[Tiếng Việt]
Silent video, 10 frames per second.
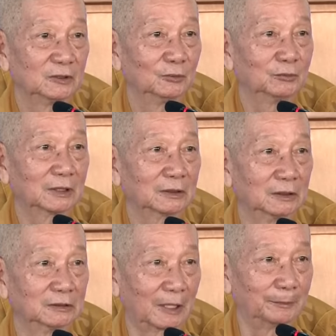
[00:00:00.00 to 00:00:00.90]
Chúng ta
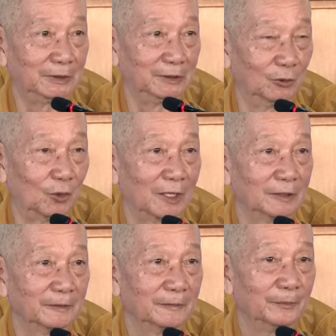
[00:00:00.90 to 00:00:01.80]
thực tập thiền
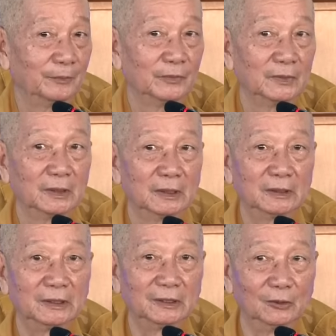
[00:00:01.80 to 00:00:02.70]
quán.
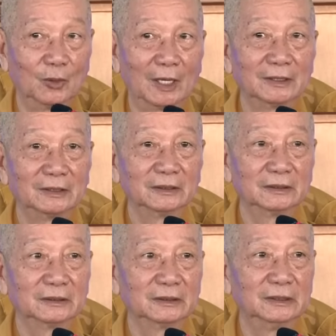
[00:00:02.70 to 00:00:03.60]
Cái thiền quán
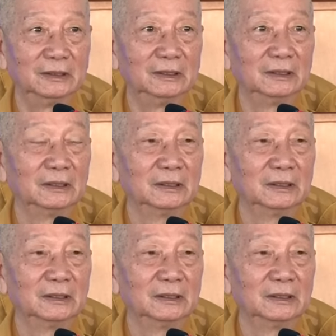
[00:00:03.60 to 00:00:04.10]
thì